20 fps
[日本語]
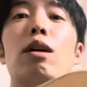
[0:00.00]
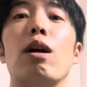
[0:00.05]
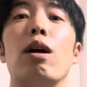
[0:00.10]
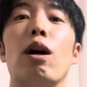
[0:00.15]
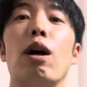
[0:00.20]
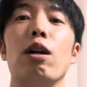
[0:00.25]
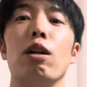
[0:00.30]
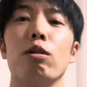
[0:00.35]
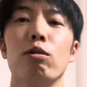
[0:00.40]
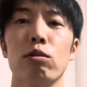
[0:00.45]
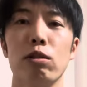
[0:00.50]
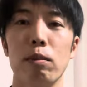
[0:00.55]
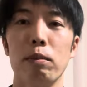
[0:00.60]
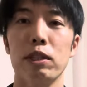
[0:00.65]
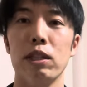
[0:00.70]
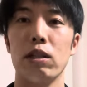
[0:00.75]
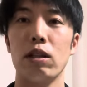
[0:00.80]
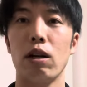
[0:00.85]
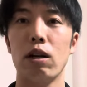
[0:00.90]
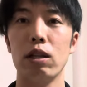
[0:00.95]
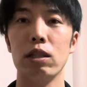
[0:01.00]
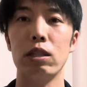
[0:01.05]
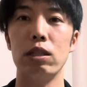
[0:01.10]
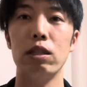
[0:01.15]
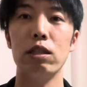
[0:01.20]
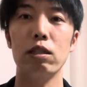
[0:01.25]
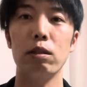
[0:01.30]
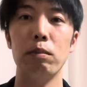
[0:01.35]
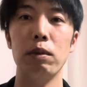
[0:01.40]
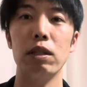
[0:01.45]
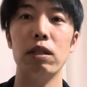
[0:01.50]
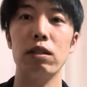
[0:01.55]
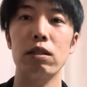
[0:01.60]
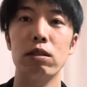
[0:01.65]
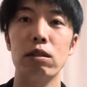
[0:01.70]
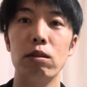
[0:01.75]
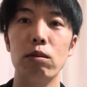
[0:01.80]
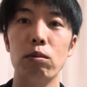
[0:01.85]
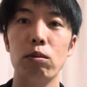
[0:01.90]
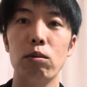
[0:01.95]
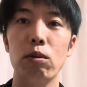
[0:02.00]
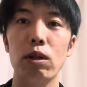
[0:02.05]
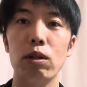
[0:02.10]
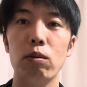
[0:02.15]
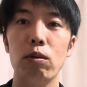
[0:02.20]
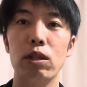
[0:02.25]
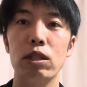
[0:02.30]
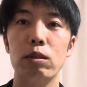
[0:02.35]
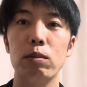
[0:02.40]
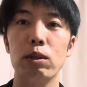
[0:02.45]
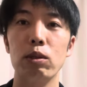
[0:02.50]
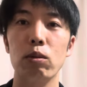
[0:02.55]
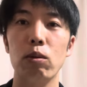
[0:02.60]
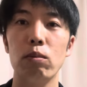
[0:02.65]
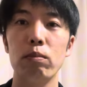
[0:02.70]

ありがとうございました高橋でしたまた次の動画でお会いしましょ